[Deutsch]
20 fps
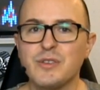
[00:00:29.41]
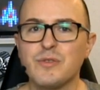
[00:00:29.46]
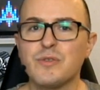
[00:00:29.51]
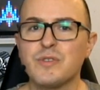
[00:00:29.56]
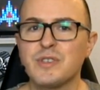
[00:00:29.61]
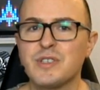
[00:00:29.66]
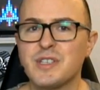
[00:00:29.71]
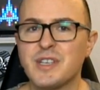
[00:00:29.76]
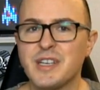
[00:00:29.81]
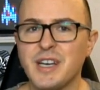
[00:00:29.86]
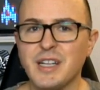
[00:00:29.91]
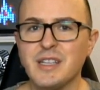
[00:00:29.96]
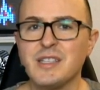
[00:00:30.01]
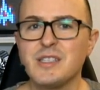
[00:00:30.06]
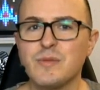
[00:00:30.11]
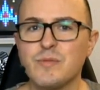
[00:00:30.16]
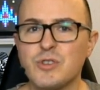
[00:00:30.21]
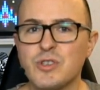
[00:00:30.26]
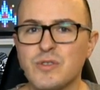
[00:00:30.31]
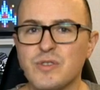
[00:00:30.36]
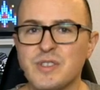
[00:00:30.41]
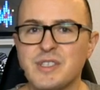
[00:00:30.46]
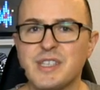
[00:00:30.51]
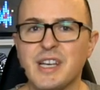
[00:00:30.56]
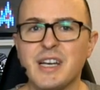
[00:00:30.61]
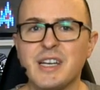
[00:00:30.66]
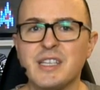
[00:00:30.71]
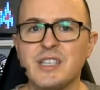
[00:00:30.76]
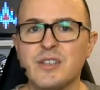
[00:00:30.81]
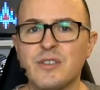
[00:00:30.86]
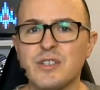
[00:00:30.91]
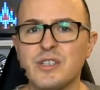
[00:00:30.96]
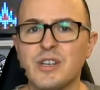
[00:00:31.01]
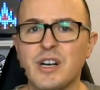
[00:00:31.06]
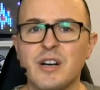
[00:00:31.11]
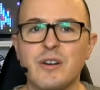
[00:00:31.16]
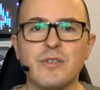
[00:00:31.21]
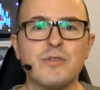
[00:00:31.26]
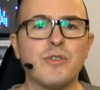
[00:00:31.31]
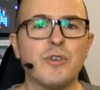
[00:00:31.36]
Und ganz zum Schluss sage ich euch
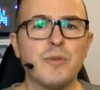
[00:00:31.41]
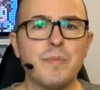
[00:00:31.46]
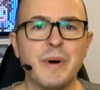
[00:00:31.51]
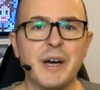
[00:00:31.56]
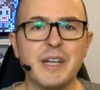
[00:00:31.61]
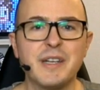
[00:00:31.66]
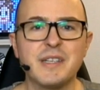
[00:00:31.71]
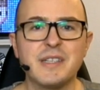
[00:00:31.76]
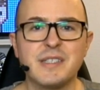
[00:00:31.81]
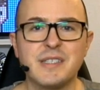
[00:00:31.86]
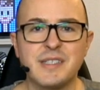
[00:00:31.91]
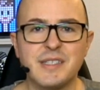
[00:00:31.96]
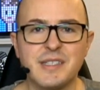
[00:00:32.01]
auch noch meine